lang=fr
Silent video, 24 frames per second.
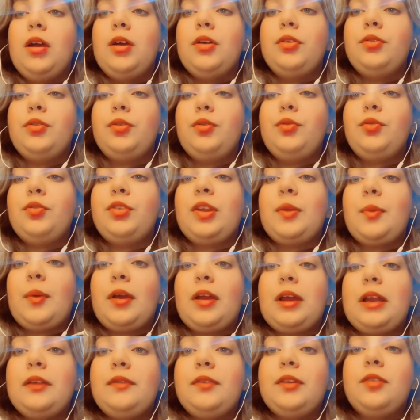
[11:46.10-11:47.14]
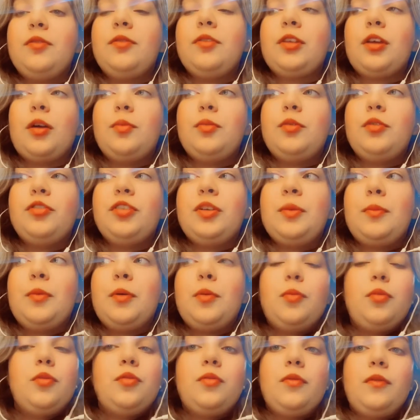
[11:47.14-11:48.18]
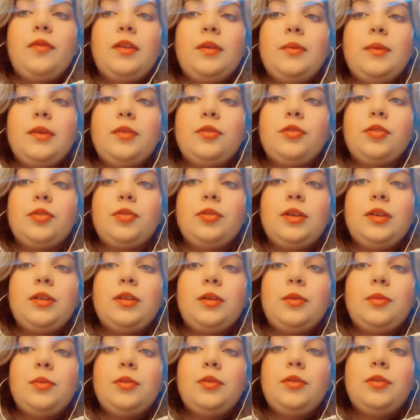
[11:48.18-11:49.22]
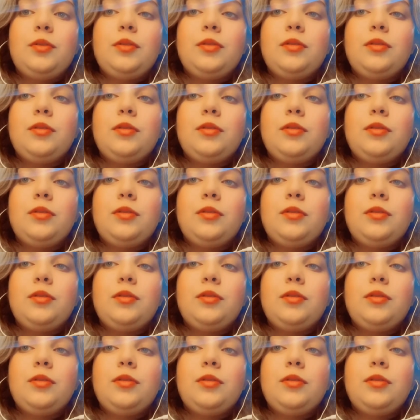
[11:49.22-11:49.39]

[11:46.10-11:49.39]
Du coup, j'espère que la vidéo vous aura plu. J'ai pas beaucoup filmé aujourd'hui non plus.